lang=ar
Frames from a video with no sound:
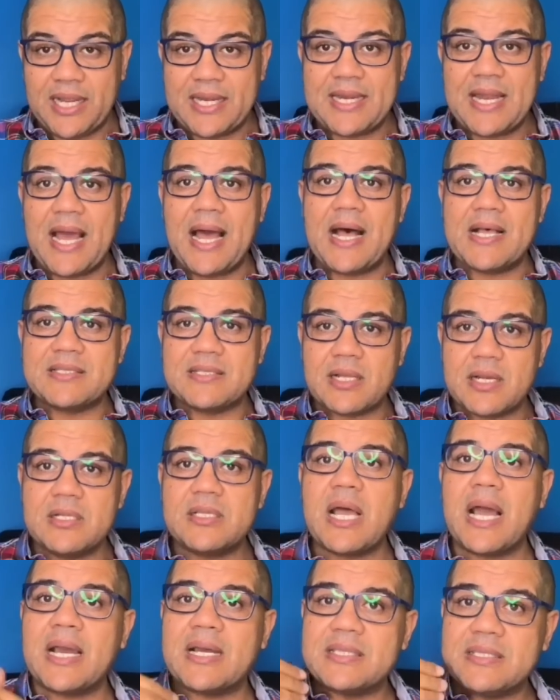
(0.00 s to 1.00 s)
انها
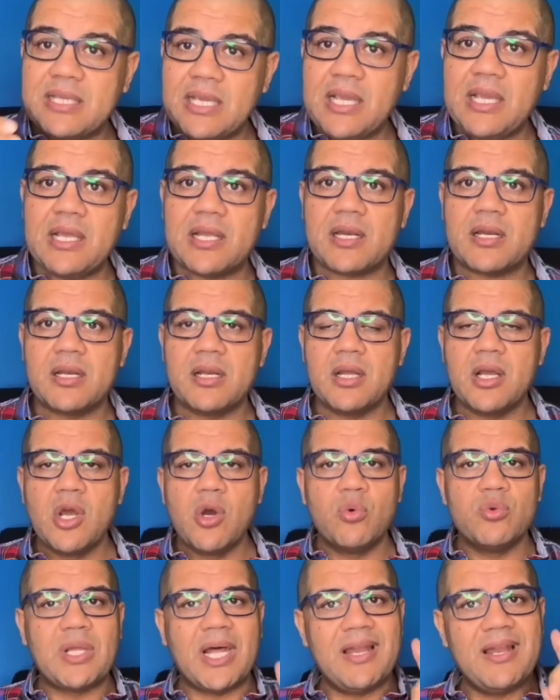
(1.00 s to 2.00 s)
زارتها كتير
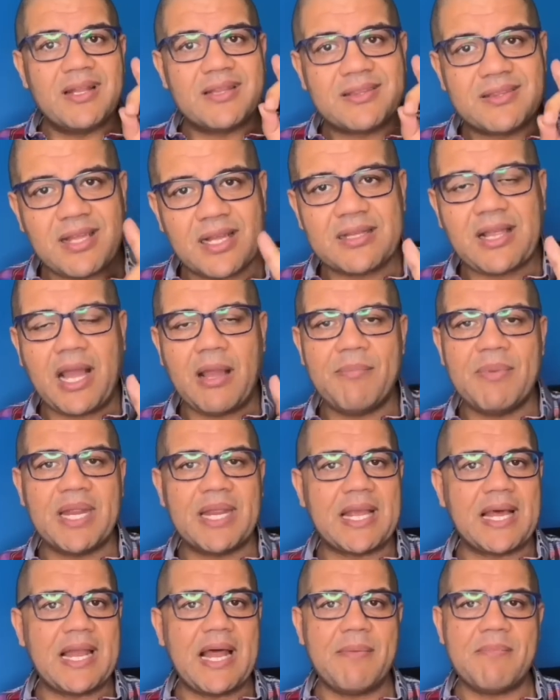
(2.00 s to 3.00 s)
وده اللي اتضح من
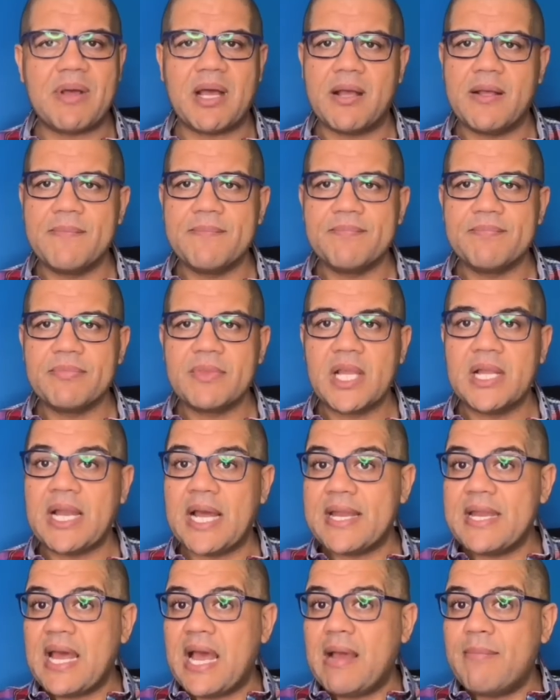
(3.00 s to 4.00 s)
كلامها
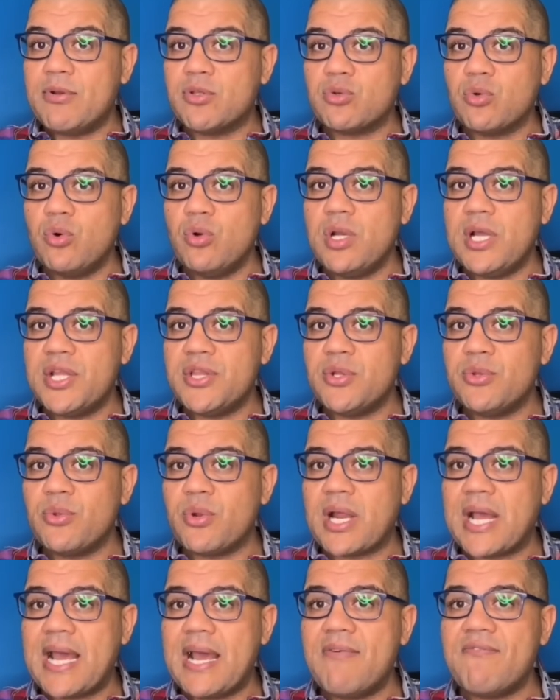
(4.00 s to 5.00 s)
لانها بتقول ان
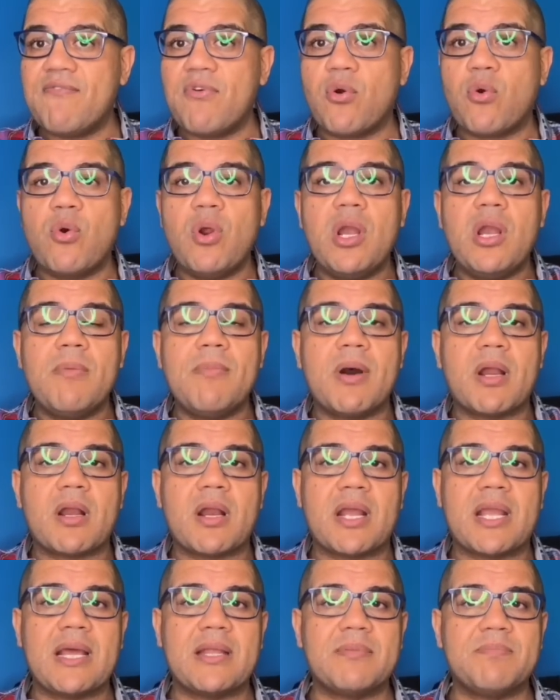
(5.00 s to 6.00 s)
نورهان في كل
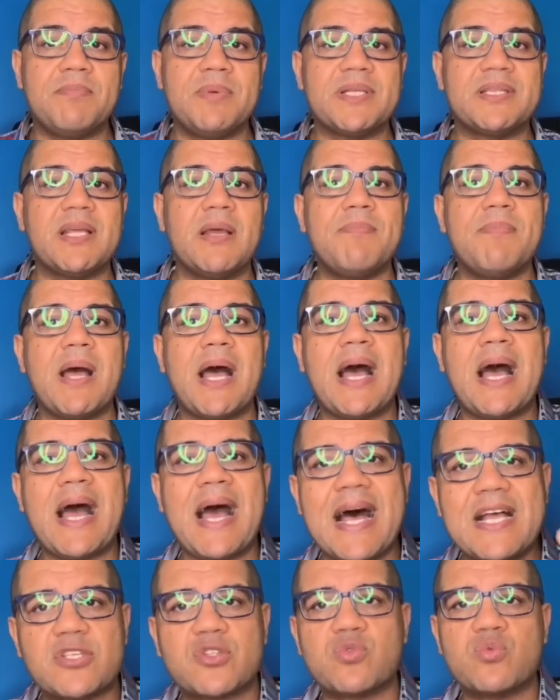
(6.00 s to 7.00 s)
مره كانت
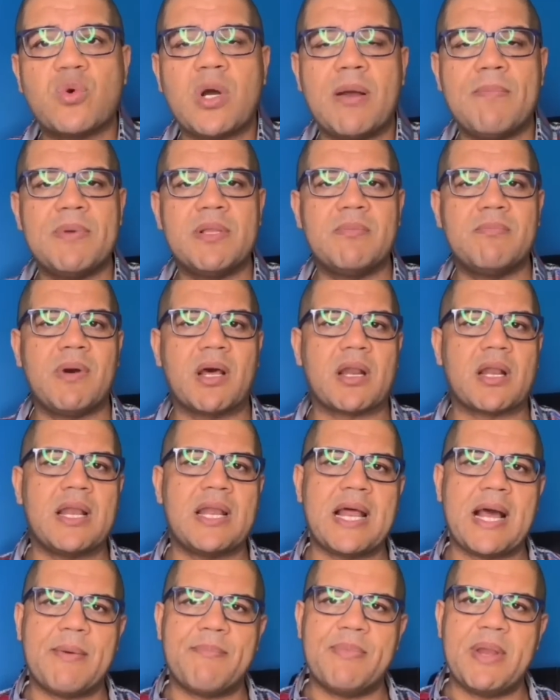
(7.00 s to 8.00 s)
بتبقى اسوا من المره
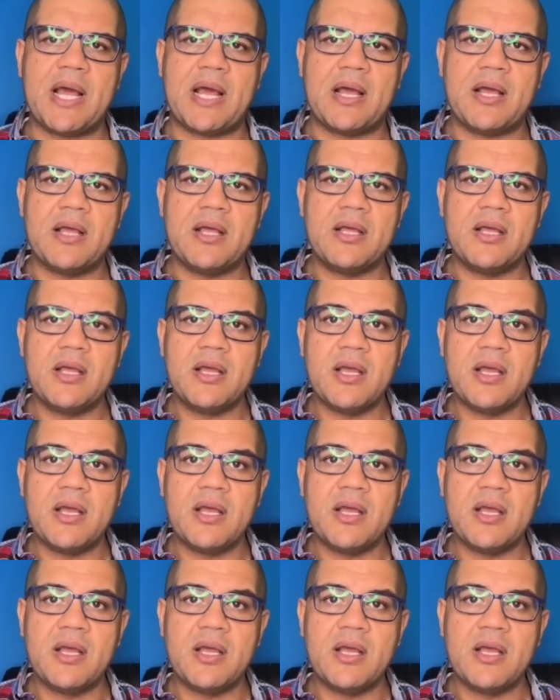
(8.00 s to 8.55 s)
اللي قبلها